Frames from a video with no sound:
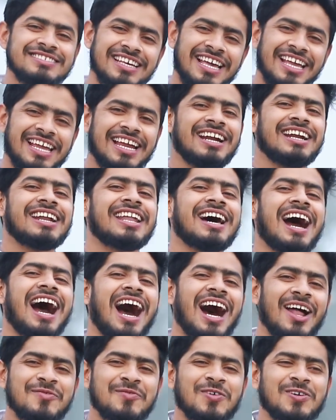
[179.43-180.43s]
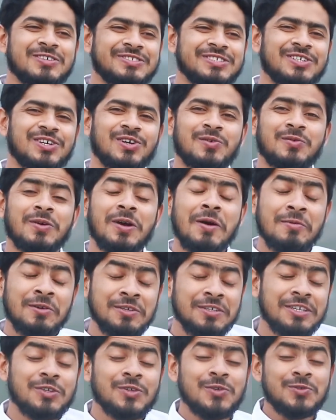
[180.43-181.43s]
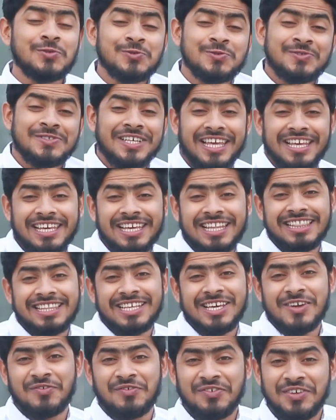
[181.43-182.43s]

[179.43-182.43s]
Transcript: সাইকেলটা আনবক্সিং করব এমনকি নতুন সাইকেল দিয়ে